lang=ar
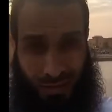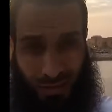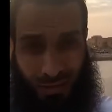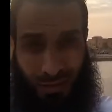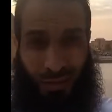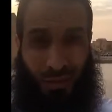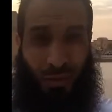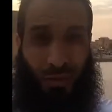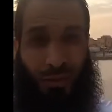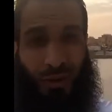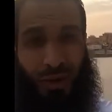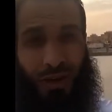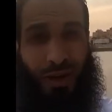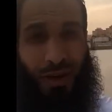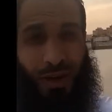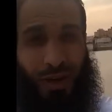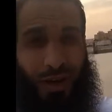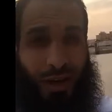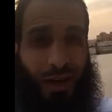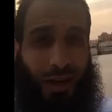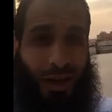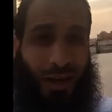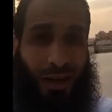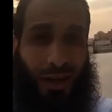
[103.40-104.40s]
تدرون وين
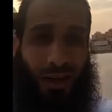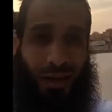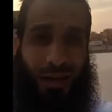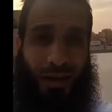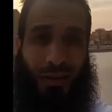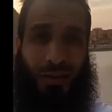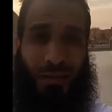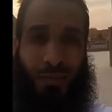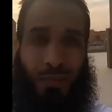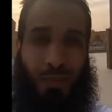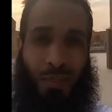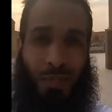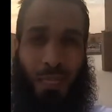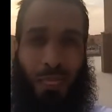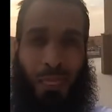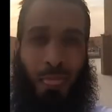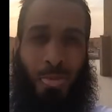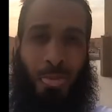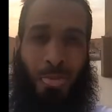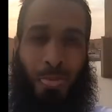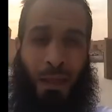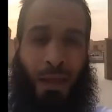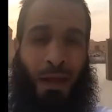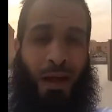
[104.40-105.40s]
الراحة
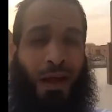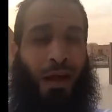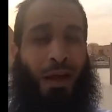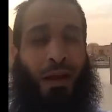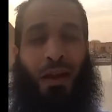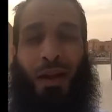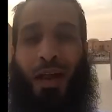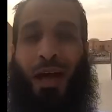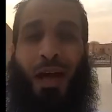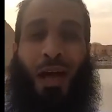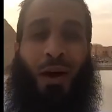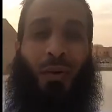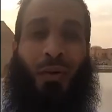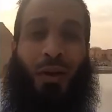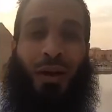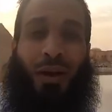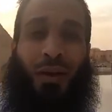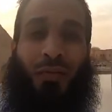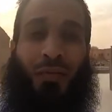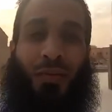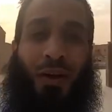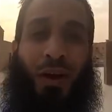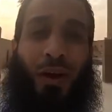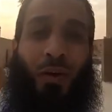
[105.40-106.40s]
الراحة
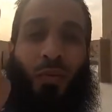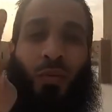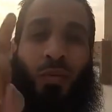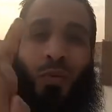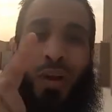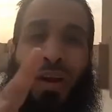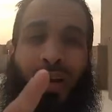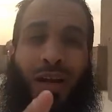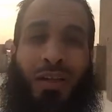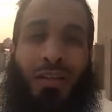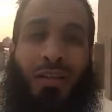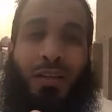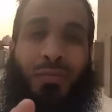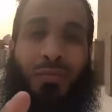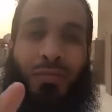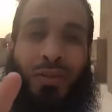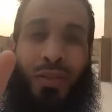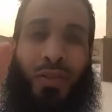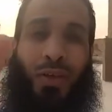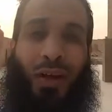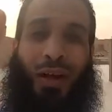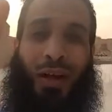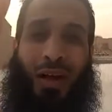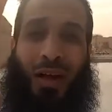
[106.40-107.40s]
والله في أول قدم
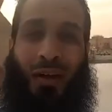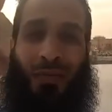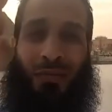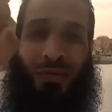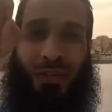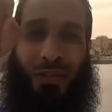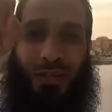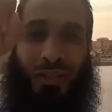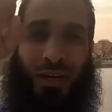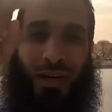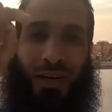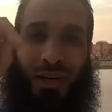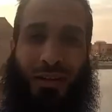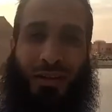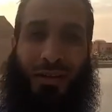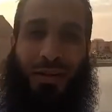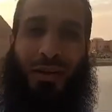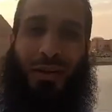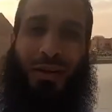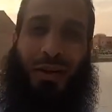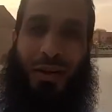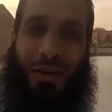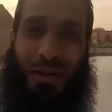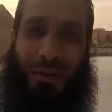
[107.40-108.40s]
تضعها في جنة
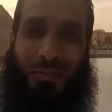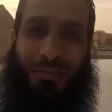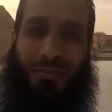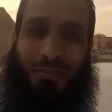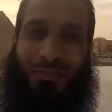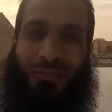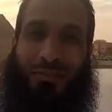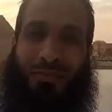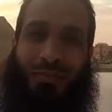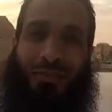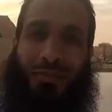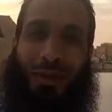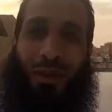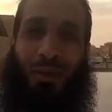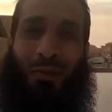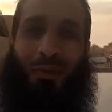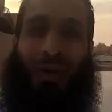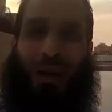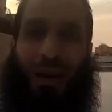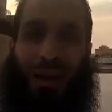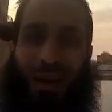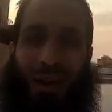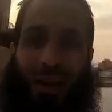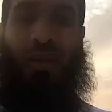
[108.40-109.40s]
النعيم اي
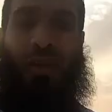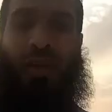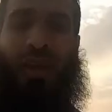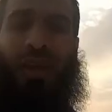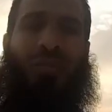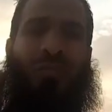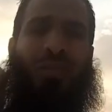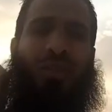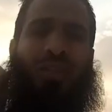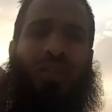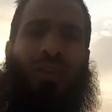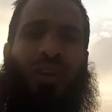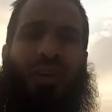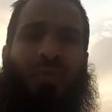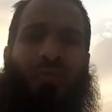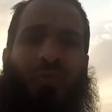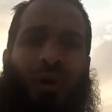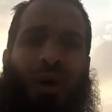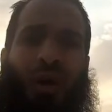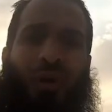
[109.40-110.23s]
والله مسكين